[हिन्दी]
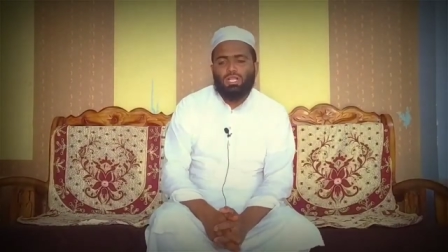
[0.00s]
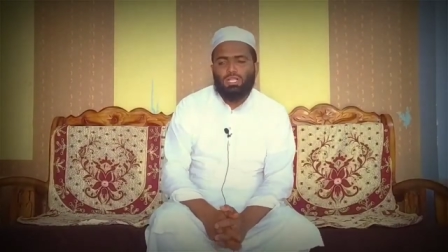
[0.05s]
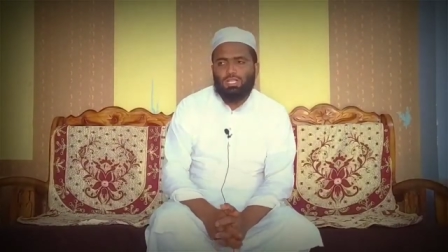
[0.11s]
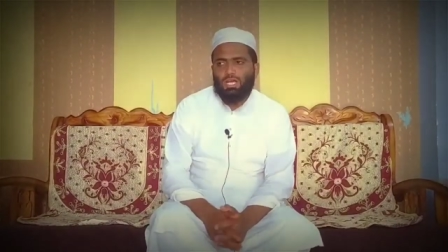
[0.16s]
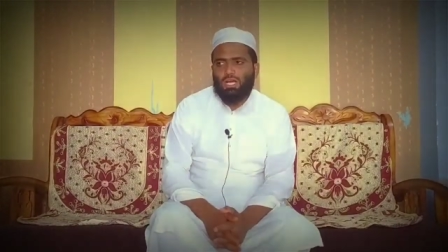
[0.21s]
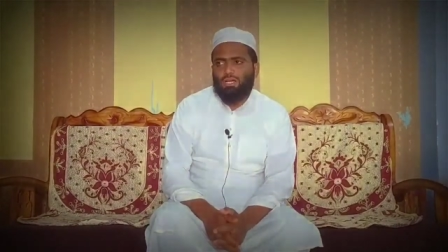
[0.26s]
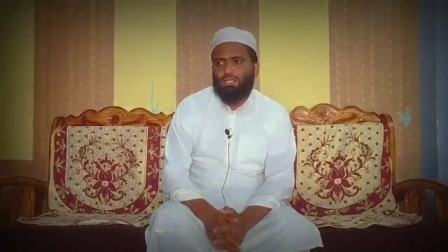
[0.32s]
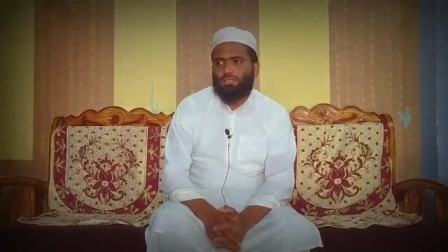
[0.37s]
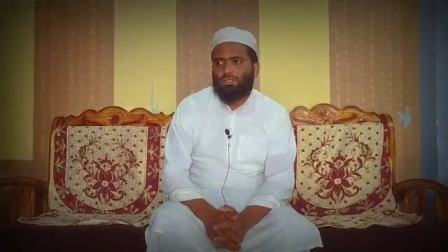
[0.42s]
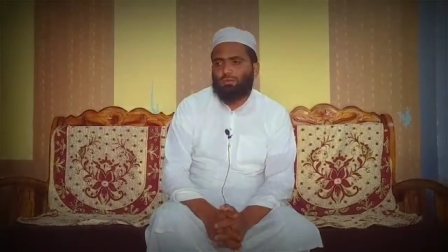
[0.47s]

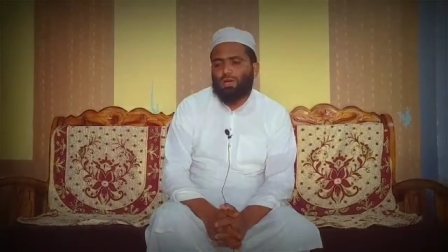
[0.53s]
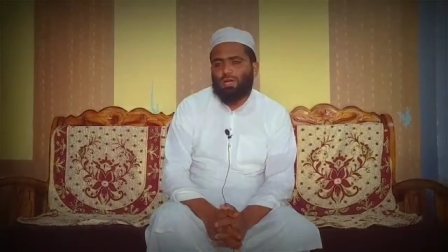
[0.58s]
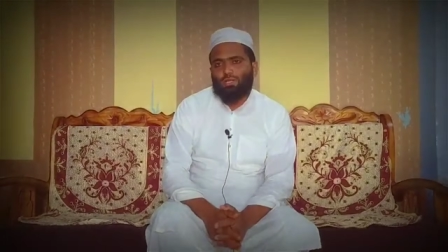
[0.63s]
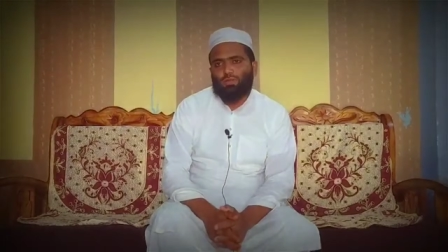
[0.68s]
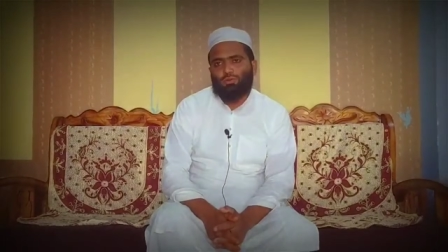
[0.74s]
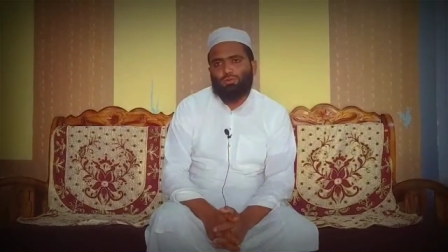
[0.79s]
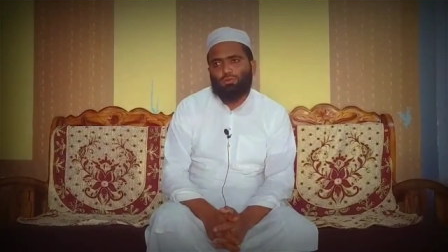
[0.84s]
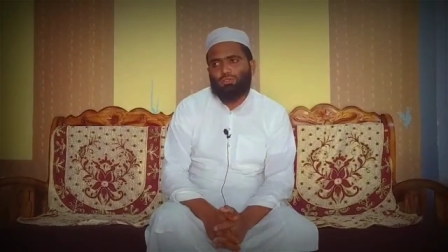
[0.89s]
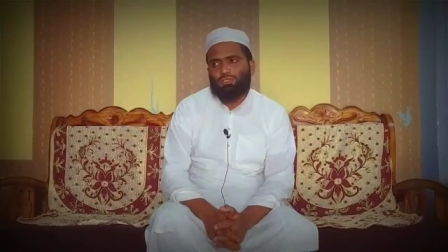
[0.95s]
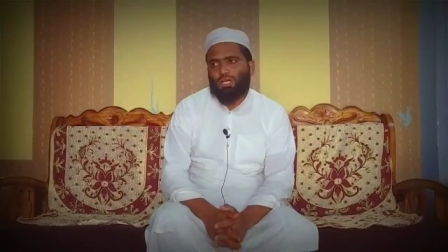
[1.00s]
अल्लाह
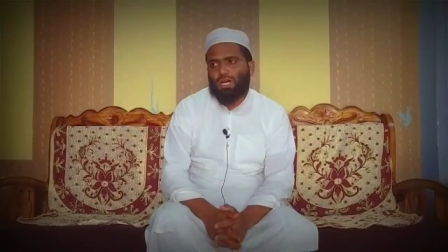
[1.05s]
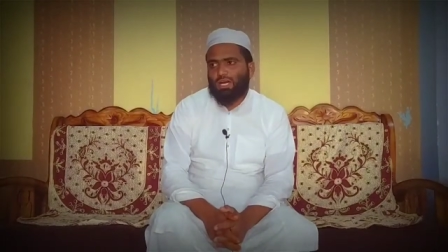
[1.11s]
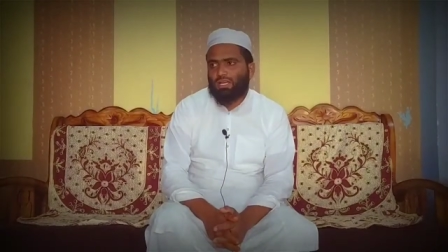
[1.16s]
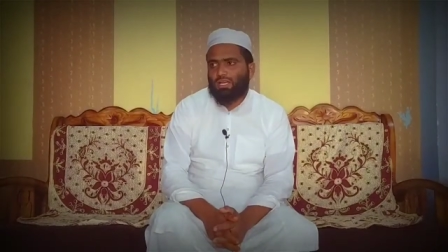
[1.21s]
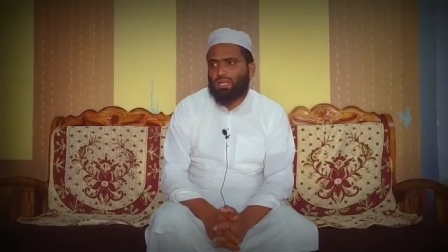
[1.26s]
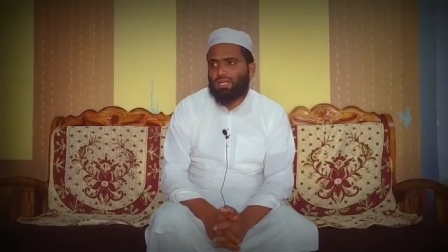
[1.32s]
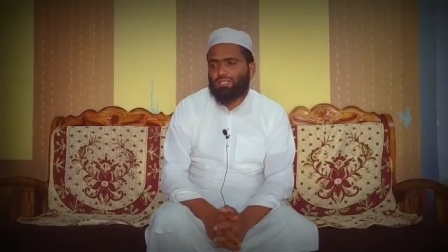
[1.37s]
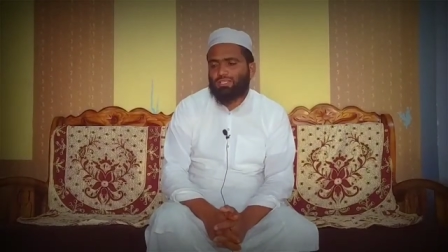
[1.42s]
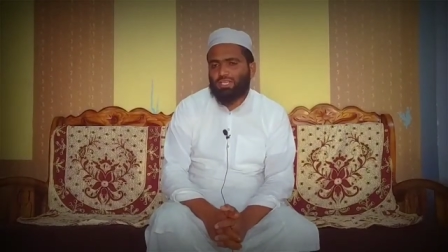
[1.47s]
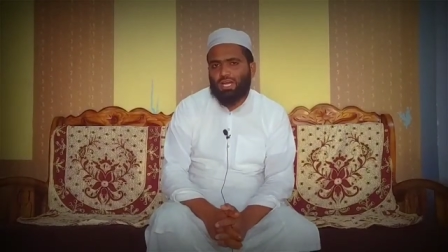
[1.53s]
तबारक
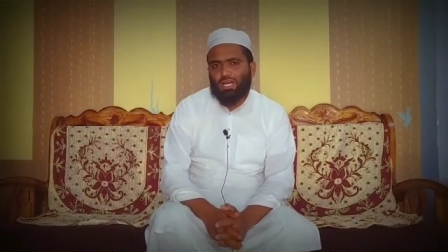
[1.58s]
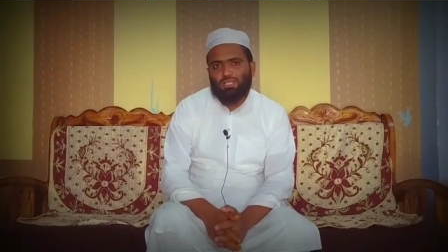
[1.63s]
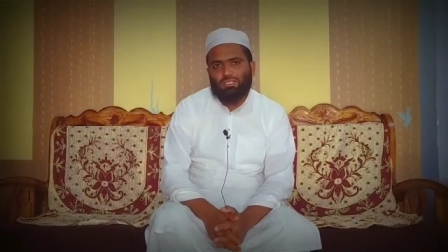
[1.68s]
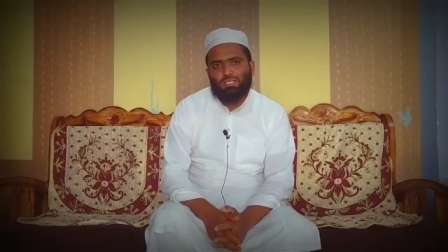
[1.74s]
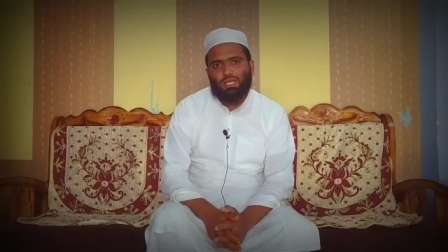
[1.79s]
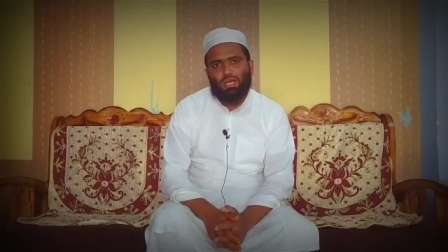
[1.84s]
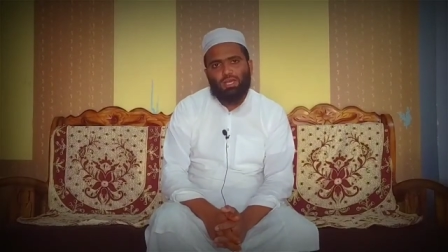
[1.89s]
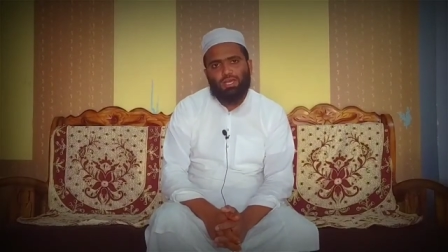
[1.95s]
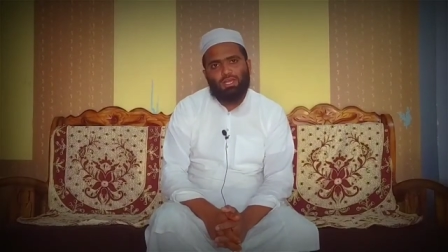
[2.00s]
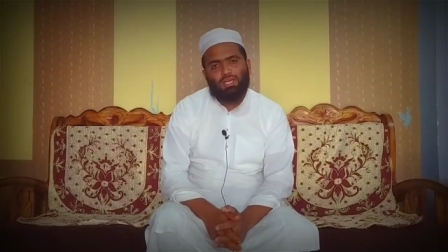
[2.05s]
ताला
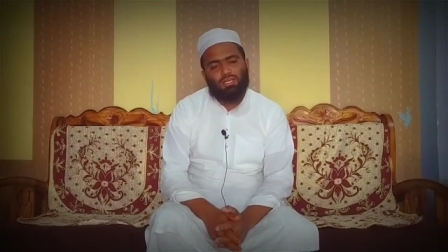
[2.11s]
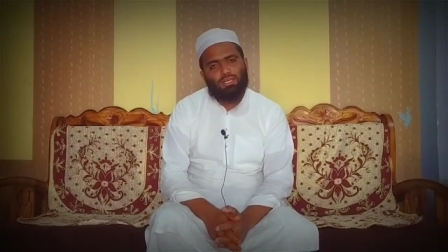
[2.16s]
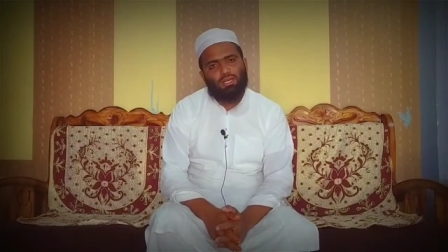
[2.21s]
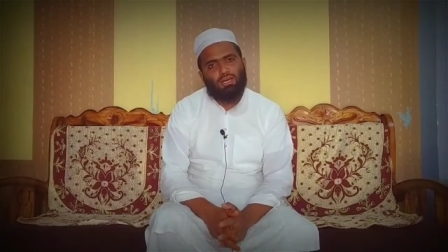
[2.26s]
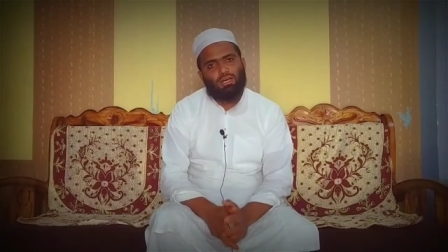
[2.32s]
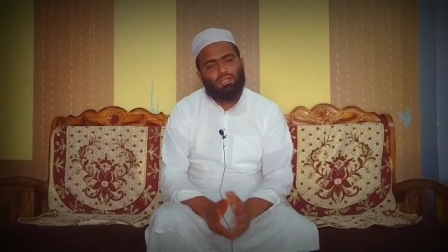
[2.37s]
चाहता है कि